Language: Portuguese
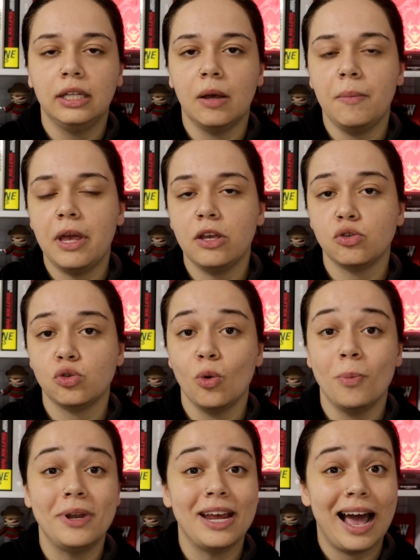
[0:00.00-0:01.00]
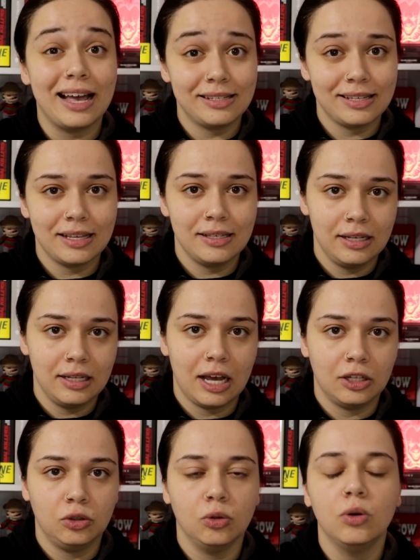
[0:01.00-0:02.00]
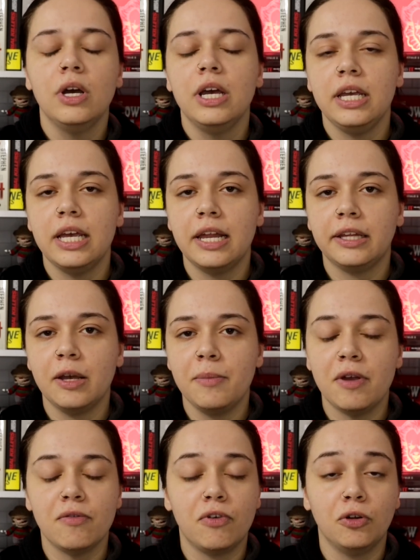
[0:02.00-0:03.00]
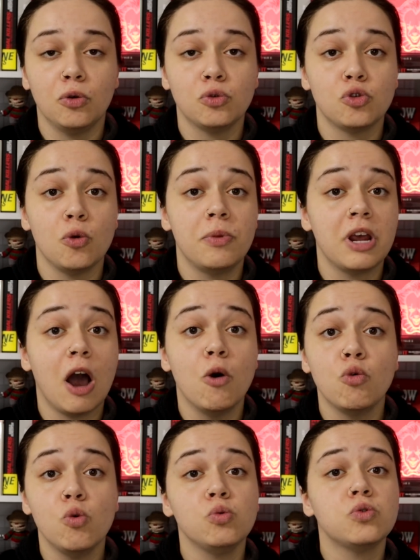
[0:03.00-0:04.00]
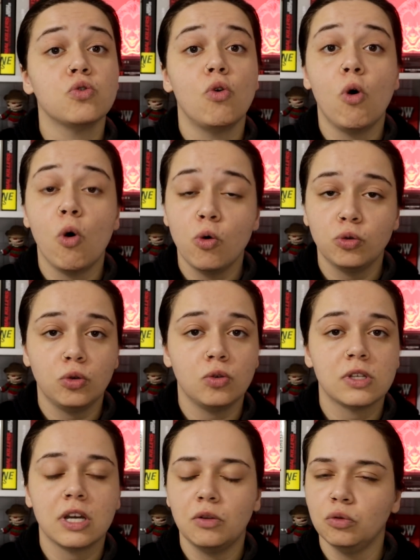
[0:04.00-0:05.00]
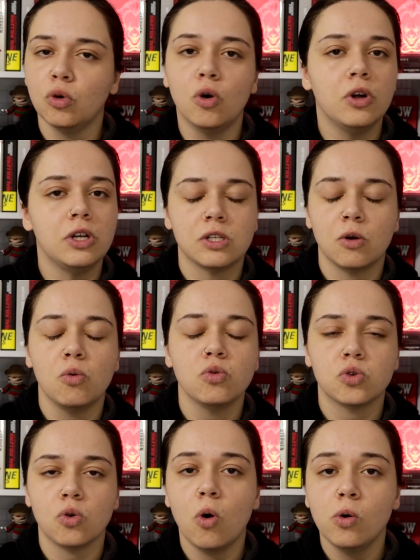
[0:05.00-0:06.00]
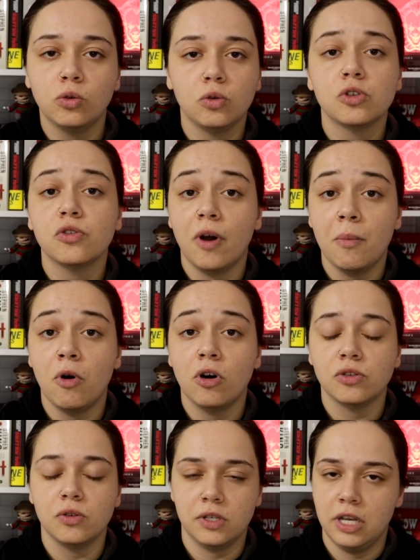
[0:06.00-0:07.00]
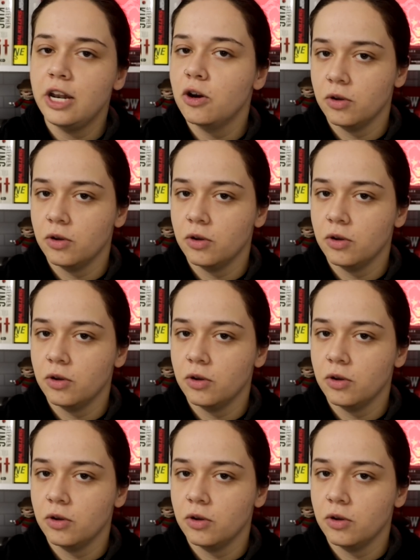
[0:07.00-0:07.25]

também sobre assassinato, e ele também falou sobre alguns outros cantores, alguns outros famosos que ele